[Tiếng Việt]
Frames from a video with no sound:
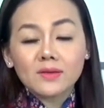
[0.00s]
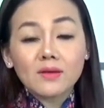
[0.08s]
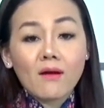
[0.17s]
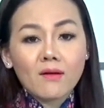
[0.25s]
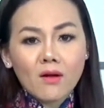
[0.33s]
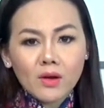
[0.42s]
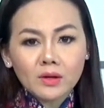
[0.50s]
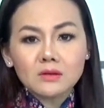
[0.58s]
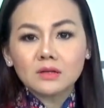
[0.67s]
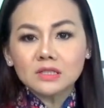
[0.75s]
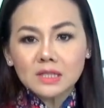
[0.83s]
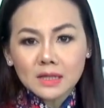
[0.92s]
do con
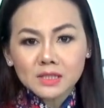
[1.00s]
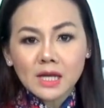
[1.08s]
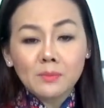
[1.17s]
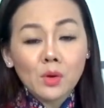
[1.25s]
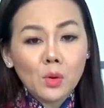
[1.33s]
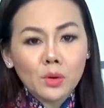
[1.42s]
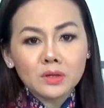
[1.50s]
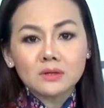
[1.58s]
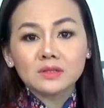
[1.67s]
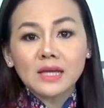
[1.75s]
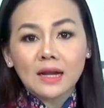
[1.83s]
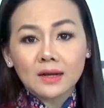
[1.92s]
đường chặt chém của
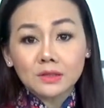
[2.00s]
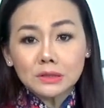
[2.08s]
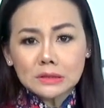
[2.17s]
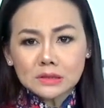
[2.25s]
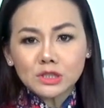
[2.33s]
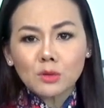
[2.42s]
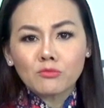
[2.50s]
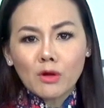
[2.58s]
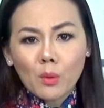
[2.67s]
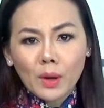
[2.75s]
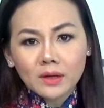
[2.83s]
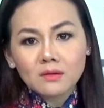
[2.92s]
đường dây lãnh sự trong và
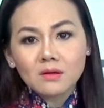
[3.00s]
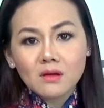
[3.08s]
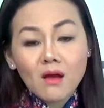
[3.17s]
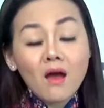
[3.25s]
ngoài nước.